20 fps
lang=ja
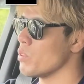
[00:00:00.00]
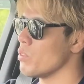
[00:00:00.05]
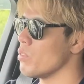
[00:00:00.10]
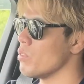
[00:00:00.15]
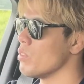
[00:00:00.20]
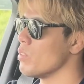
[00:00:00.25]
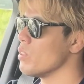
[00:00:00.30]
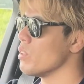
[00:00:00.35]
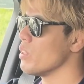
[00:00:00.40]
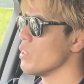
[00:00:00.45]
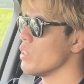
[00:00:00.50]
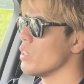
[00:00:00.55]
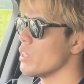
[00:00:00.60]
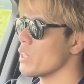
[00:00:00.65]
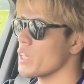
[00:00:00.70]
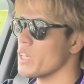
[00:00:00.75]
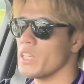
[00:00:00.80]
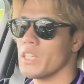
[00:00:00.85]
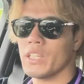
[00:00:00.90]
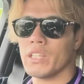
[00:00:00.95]
の
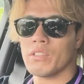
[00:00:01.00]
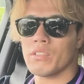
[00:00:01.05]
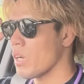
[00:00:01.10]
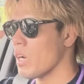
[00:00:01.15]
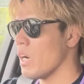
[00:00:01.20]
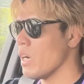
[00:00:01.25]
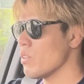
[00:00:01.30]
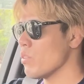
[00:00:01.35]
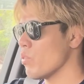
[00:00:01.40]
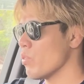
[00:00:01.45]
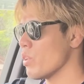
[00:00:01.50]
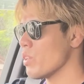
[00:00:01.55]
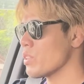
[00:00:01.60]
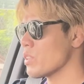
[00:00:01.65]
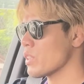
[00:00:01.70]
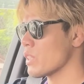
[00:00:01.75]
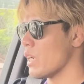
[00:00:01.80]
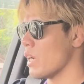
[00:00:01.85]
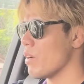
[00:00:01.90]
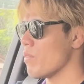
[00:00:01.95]
気になるカードをいく
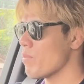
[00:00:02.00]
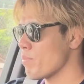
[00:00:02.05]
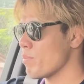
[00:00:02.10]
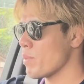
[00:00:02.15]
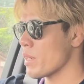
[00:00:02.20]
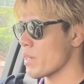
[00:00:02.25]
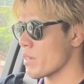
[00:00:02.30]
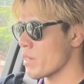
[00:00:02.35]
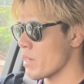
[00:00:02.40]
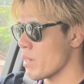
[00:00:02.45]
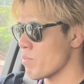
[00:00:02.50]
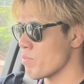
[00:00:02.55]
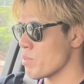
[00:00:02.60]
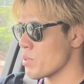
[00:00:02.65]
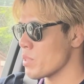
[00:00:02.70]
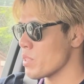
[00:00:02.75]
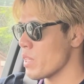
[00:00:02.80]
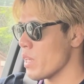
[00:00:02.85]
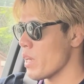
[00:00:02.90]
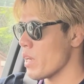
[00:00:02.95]
つか
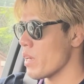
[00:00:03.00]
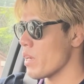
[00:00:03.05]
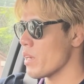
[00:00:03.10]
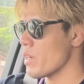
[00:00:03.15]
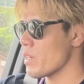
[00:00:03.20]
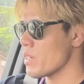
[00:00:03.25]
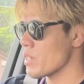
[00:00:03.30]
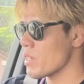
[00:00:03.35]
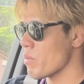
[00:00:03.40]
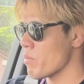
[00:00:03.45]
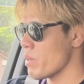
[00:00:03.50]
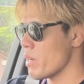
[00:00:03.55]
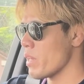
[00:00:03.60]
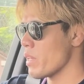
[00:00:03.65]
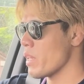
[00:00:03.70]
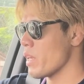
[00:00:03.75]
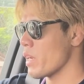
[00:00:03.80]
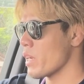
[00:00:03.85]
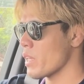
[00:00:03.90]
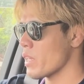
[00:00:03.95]
ピックアップして喋れ
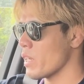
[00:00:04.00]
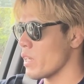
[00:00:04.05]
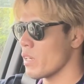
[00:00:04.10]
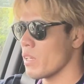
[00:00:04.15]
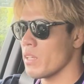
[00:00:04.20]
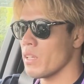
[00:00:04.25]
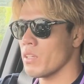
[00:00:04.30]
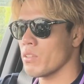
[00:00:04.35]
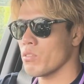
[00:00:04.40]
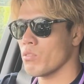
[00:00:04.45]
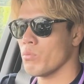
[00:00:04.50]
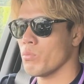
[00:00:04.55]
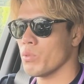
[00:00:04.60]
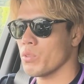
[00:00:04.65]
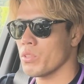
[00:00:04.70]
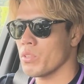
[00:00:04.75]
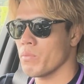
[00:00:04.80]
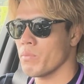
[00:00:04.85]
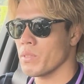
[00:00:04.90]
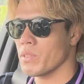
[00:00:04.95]
ていけたらなと思っ
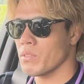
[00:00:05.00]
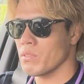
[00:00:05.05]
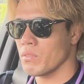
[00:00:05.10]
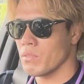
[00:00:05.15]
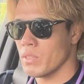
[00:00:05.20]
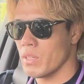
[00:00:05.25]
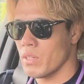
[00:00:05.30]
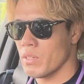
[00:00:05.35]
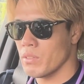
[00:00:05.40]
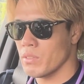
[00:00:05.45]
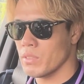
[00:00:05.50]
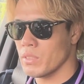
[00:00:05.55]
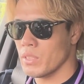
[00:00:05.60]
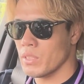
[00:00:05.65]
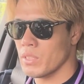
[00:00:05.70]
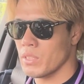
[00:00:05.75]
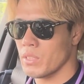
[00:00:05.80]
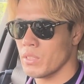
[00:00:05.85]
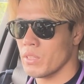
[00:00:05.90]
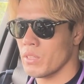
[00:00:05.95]
てますので、ぜ
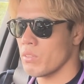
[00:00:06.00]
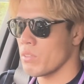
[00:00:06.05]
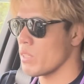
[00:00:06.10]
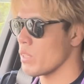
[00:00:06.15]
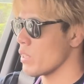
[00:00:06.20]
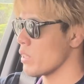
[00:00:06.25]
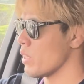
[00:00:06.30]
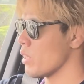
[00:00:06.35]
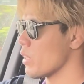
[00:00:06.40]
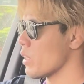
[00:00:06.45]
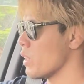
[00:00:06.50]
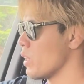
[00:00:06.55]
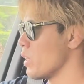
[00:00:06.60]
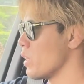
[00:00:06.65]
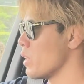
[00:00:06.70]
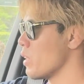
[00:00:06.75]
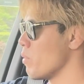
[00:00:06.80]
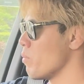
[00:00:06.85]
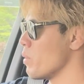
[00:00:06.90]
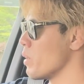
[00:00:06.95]
ひよかったら聞い
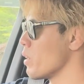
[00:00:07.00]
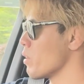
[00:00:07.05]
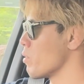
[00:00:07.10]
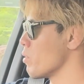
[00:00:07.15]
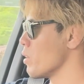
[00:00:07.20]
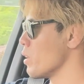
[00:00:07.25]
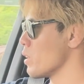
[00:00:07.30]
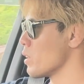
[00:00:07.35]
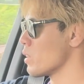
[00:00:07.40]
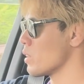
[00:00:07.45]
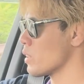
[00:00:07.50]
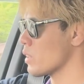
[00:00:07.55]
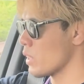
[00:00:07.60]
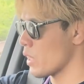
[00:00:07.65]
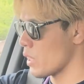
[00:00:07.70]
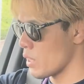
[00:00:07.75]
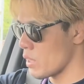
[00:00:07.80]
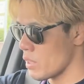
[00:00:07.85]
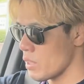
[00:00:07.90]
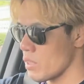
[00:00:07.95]
てみてくださ
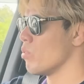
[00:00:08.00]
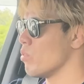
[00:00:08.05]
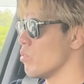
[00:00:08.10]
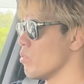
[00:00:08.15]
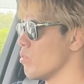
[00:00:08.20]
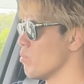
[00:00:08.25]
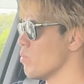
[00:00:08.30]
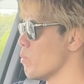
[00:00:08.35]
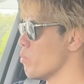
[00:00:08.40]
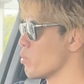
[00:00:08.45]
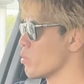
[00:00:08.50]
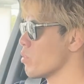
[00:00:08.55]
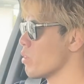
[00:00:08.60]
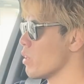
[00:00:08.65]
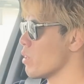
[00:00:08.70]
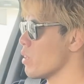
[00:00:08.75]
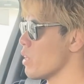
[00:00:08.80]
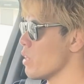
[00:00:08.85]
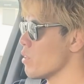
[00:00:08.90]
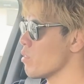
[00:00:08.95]
い。まあ、僕
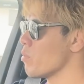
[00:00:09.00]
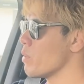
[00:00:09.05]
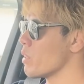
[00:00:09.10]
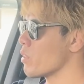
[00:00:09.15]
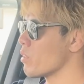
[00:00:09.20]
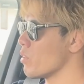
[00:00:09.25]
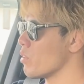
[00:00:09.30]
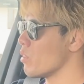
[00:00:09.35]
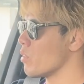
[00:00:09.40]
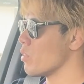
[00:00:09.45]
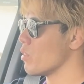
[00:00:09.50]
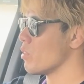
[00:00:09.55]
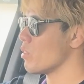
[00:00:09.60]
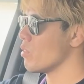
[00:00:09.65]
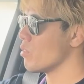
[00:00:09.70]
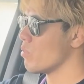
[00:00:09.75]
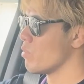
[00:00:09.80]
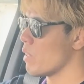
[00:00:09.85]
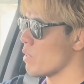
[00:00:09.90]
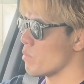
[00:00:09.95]
がランドマーク
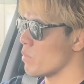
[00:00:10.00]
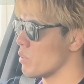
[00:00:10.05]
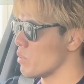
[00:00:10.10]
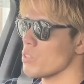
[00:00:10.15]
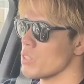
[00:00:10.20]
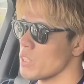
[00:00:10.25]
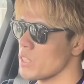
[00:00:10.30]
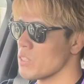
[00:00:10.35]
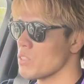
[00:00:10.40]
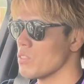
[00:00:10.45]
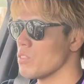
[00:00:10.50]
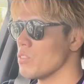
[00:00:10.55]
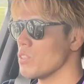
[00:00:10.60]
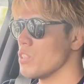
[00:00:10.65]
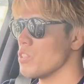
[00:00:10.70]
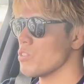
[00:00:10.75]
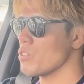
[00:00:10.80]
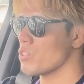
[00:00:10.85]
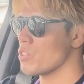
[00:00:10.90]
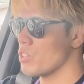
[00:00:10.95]
ご、しがつ
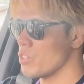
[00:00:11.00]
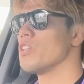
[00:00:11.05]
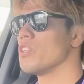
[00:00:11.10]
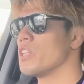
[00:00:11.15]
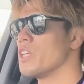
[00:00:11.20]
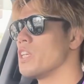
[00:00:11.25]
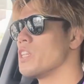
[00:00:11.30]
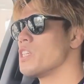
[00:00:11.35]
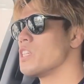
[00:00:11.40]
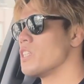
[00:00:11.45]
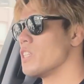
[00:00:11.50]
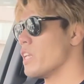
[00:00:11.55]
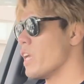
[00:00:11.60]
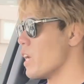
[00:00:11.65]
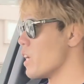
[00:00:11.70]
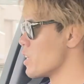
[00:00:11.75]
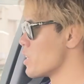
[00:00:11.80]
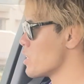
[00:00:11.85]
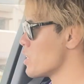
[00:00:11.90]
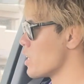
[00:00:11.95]
にじゅうくにち
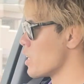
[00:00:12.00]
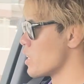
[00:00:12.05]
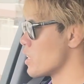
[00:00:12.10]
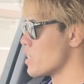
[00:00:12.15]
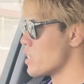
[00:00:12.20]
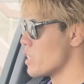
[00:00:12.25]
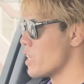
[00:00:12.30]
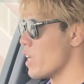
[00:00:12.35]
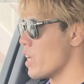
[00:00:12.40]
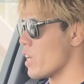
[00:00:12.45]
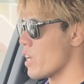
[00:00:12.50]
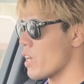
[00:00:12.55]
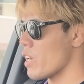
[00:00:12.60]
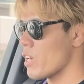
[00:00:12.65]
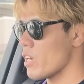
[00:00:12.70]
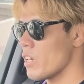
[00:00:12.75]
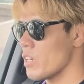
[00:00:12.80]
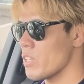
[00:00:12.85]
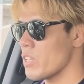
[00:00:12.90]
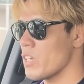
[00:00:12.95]
で試合して、
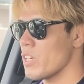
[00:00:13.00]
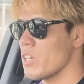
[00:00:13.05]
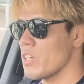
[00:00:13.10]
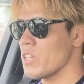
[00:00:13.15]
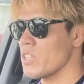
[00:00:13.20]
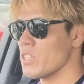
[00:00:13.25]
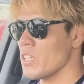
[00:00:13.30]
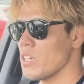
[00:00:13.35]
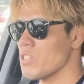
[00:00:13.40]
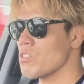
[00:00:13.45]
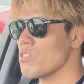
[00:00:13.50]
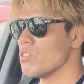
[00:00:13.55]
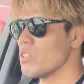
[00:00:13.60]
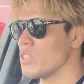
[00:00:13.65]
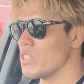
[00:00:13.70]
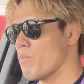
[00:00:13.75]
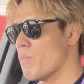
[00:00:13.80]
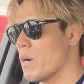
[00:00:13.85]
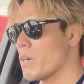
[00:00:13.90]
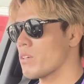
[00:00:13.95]
でさんじゅうに
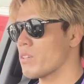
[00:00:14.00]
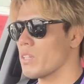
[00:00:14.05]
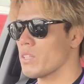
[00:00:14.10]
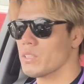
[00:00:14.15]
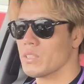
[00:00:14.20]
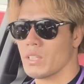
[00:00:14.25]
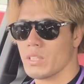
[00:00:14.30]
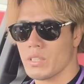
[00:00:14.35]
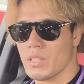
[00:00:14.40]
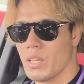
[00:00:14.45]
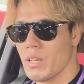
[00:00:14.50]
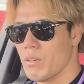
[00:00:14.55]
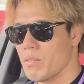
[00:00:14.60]
ちパンクラスがあって、